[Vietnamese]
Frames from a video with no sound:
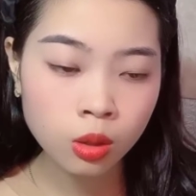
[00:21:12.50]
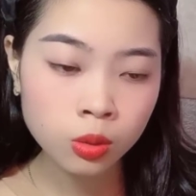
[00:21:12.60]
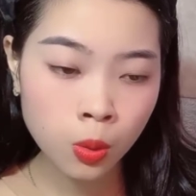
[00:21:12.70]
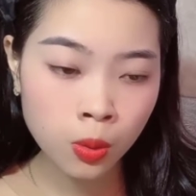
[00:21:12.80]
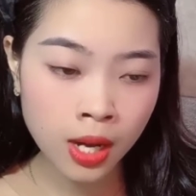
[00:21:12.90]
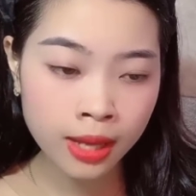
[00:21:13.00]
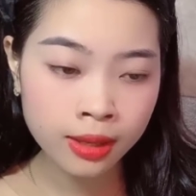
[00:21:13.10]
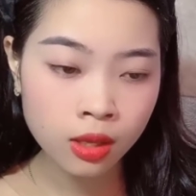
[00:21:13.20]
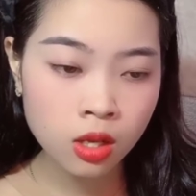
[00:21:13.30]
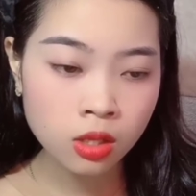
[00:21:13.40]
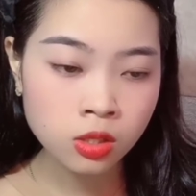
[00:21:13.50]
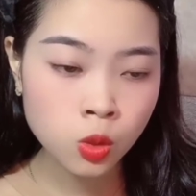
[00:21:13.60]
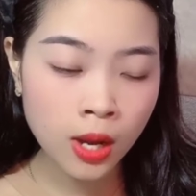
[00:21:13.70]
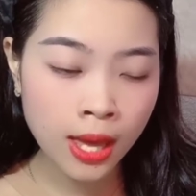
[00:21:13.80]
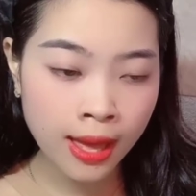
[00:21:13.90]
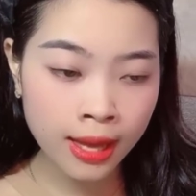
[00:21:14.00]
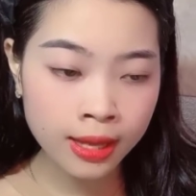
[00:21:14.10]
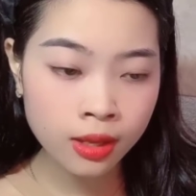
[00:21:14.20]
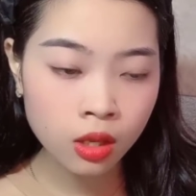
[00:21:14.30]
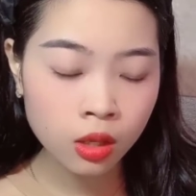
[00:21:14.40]
Đổi lại, dù là
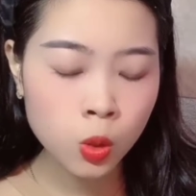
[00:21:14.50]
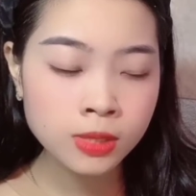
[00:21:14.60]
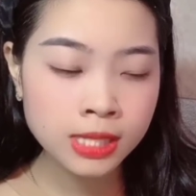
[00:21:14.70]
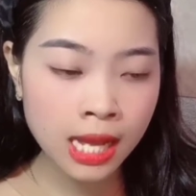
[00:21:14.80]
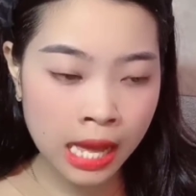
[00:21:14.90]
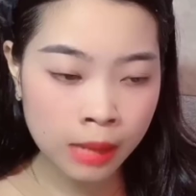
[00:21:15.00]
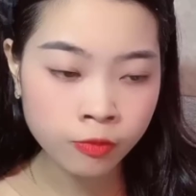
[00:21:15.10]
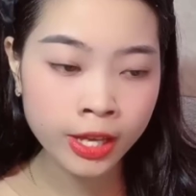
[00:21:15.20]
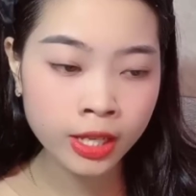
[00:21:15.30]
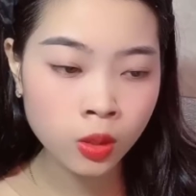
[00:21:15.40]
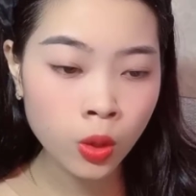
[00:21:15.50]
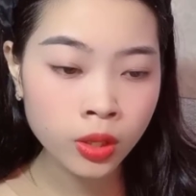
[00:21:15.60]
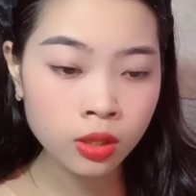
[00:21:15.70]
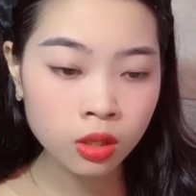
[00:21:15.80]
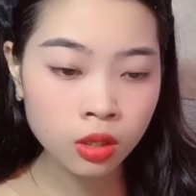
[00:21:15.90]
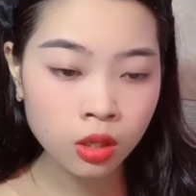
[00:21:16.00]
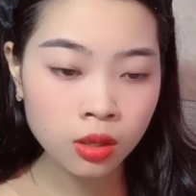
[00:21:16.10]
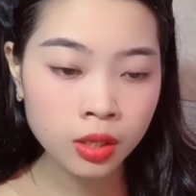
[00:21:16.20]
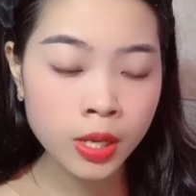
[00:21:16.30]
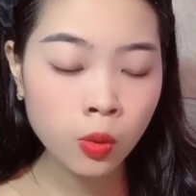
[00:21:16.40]
ai cũng sẽ làm vậy thôi.
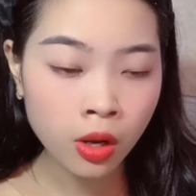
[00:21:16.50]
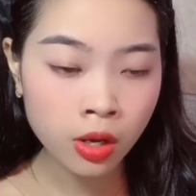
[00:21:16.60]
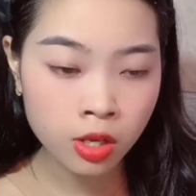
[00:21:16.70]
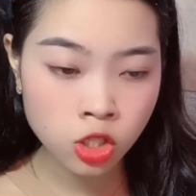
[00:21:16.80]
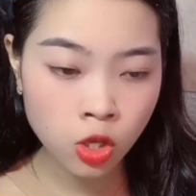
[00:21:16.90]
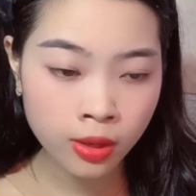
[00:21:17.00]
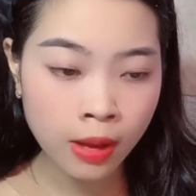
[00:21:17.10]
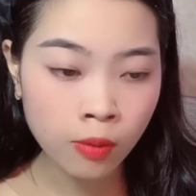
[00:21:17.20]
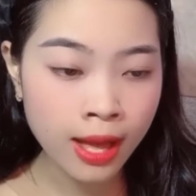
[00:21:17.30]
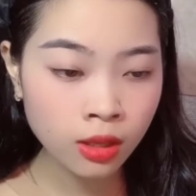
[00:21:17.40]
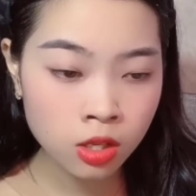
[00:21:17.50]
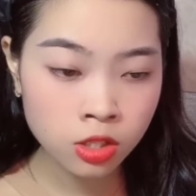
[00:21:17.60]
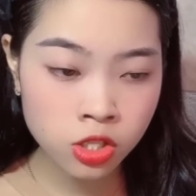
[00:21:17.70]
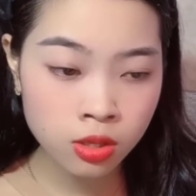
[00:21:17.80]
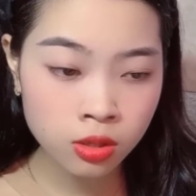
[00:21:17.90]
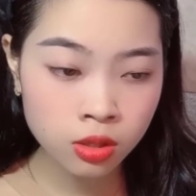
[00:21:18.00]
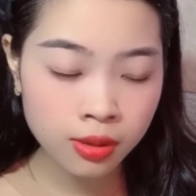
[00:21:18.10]
Đâu còn lựa chọn nào khác cơ chứ.